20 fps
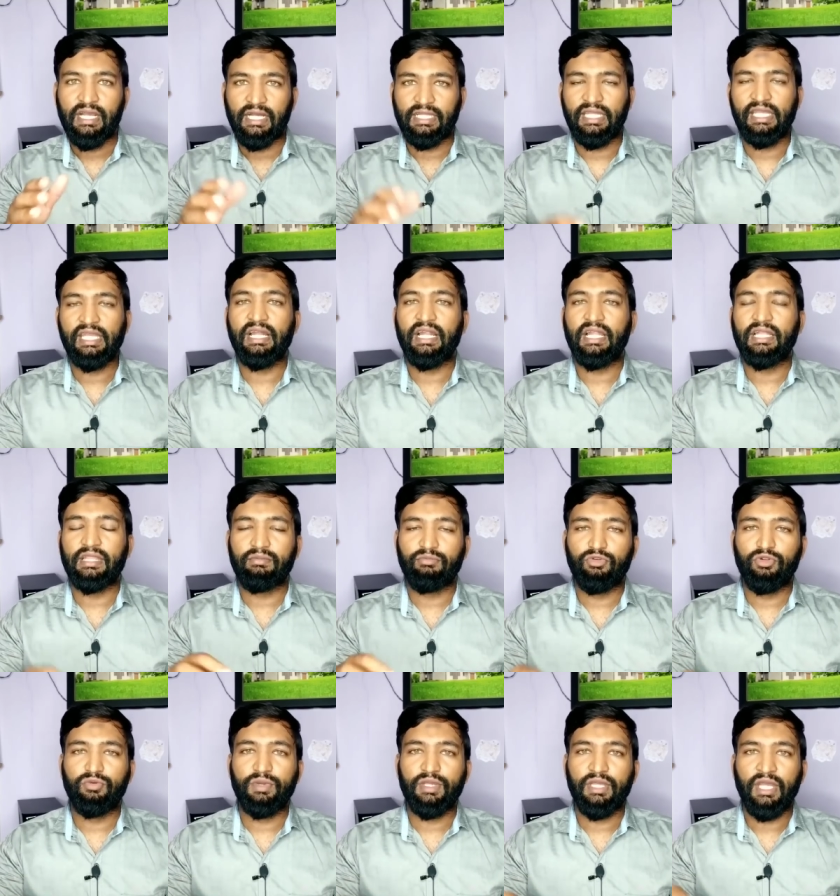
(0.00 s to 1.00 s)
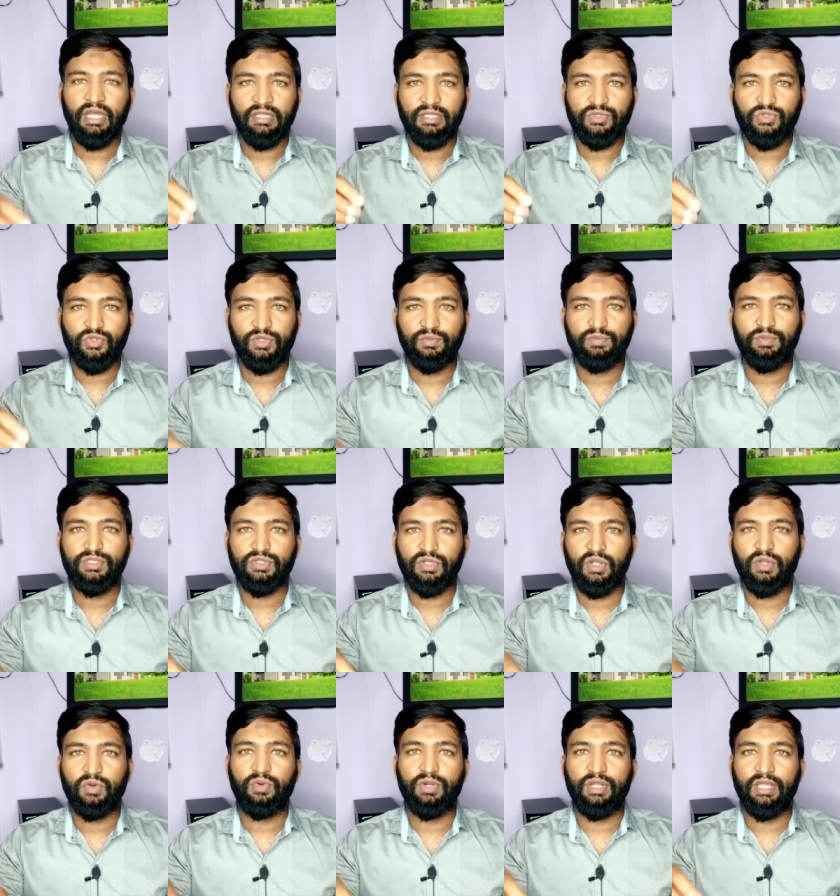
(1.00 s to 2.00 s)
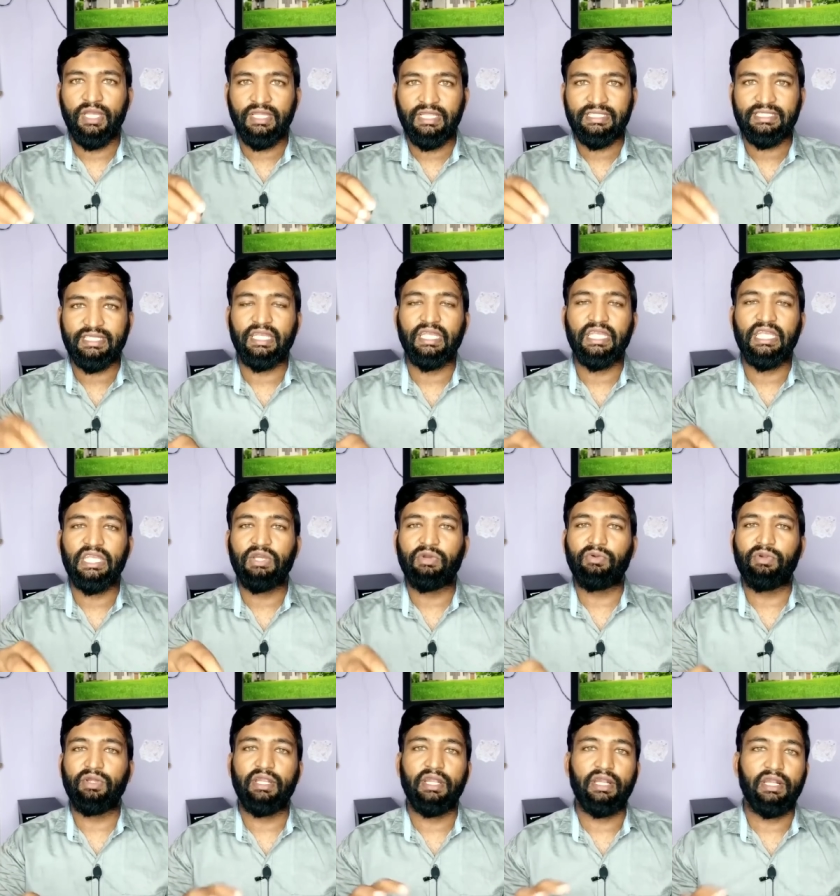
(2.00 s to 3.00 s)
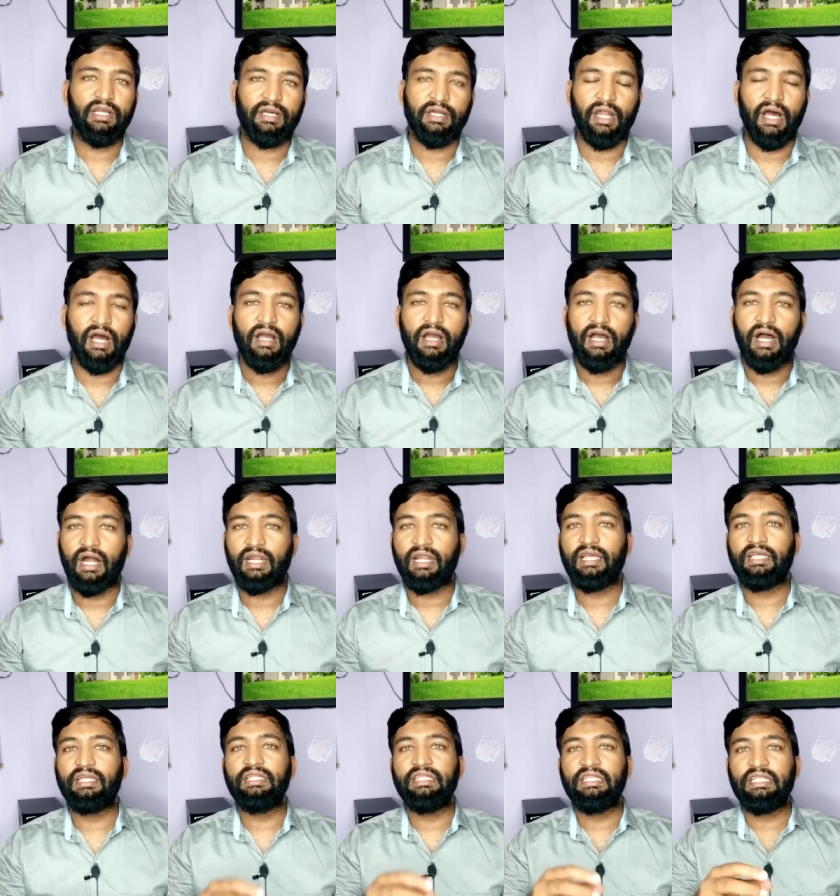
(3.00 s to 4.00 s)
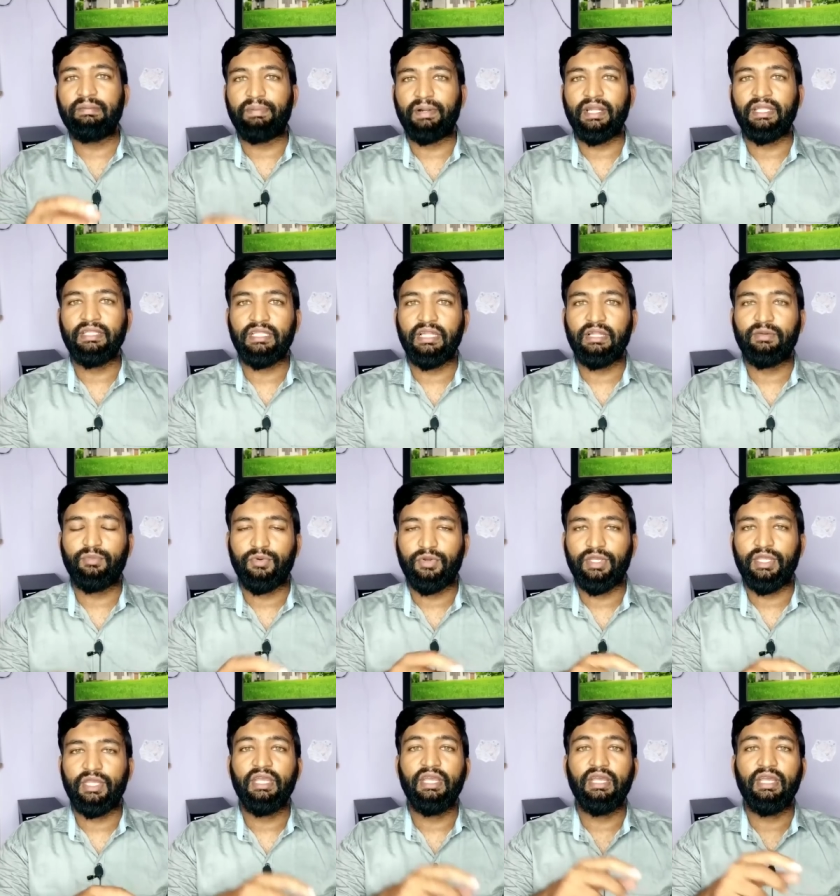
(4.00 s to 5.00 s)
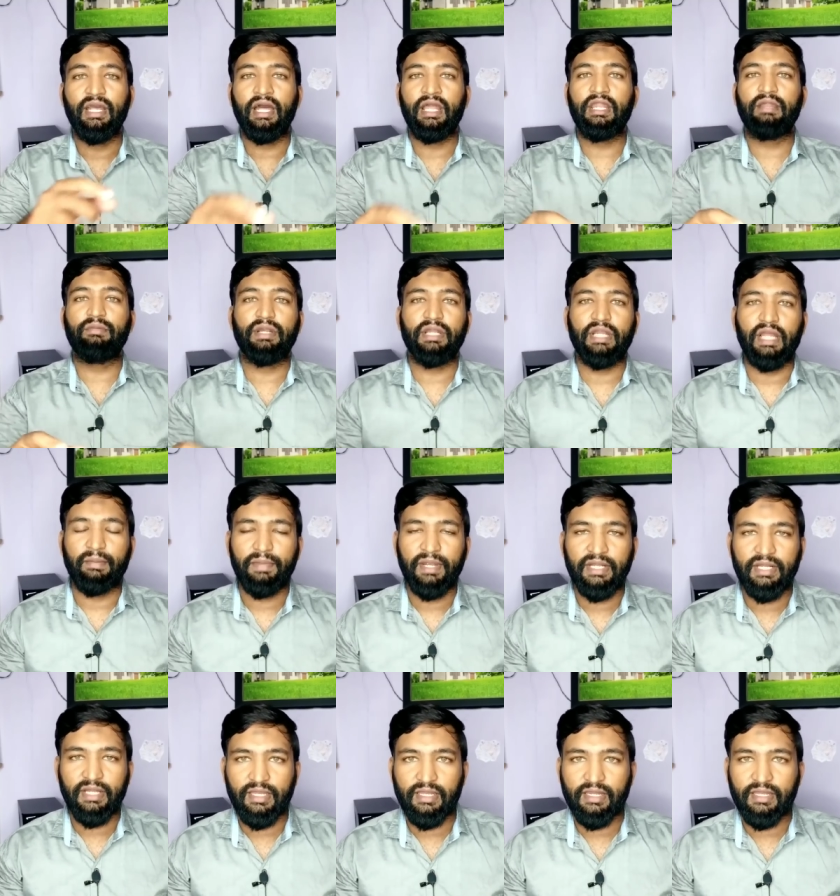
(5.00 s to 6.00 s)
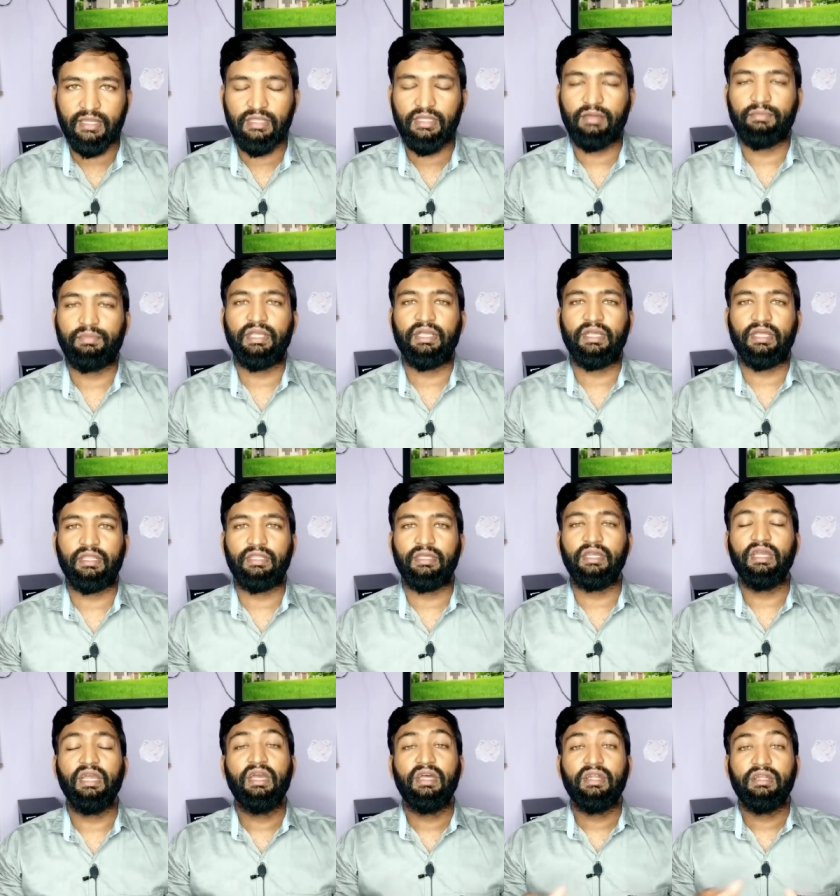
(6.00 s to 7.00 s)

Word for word: கதை களத்தை முழுமையாக இந்த சுதிப்புன்னு சொல்லக்கூடிய இந்த சங்கி இயக்குனர் எடுக்கிறான் ஆனால் இந்த படத்தில் போய் ஏஆர் கமிட் ஆகிருக்கிறது அப்படிங்கிறது